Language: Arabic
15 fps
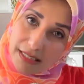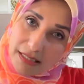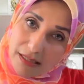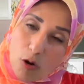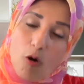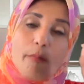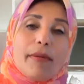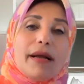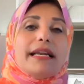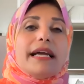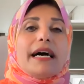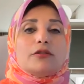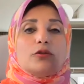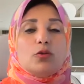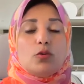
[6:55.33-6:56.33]
هم اللي
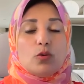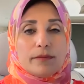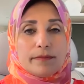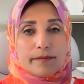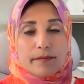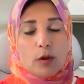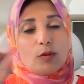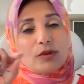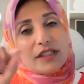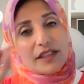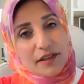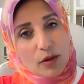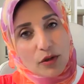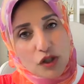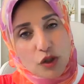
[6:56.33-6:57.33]
عدوا
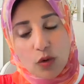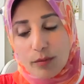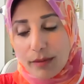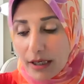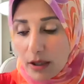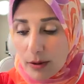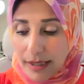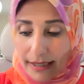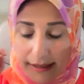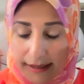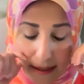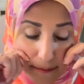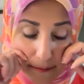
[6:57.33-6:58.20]
وال29 هم اللي قالوا عليه